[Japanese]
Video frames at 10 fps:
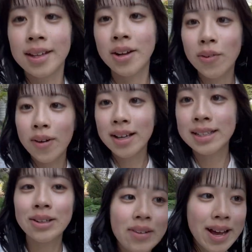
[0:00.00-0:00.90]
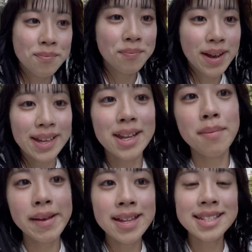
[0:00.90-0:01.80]
今日は人がいっぱい
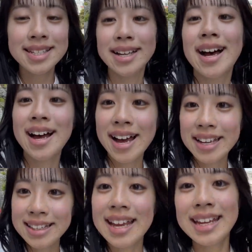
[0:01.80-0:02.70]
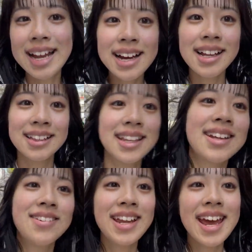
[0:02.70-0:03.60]
でベンチが空いていなかった
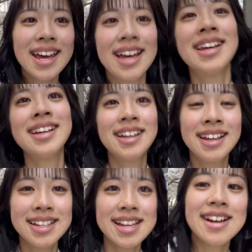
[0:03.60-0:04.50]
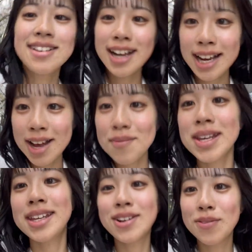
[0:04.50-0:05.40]
ので桜
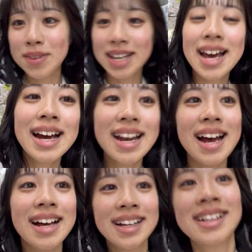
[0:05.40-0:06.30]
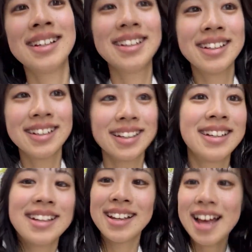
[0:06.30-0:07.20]
並木を見ながら
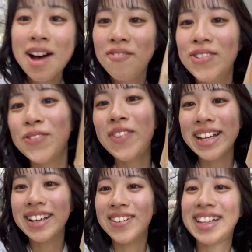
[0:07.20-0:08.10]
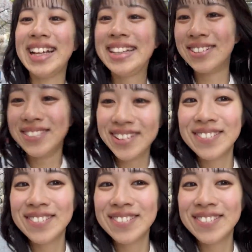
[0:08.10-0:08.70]
アップルパイ食べたいと思い